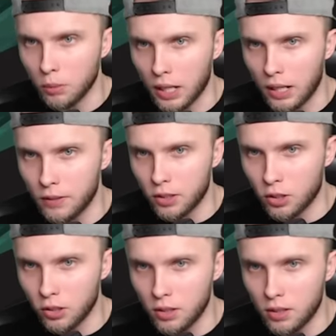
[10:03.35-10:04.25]
Dobra, w
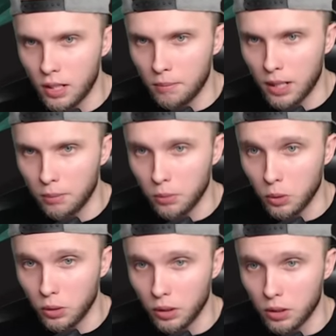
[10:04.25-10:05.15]
skrzynce mam
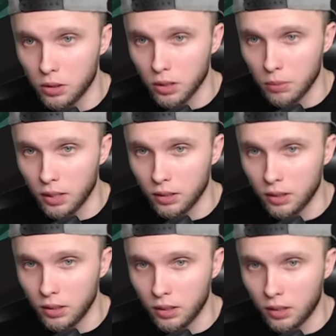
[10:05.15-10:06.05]
jakieś
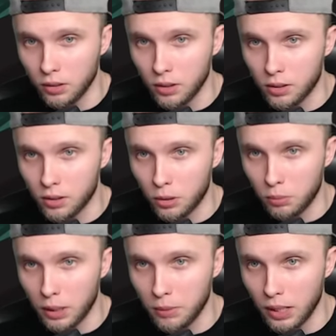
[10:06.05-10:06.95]
diamenty, koniec z
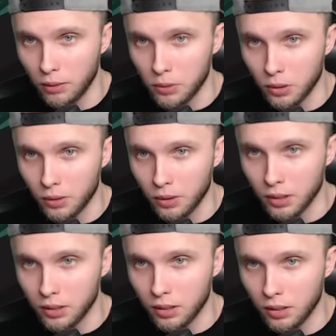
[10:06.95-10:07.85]
grubem, nie wiem co to
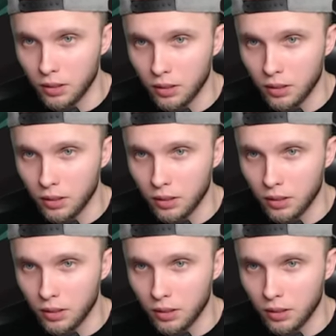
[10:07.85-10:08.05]
jest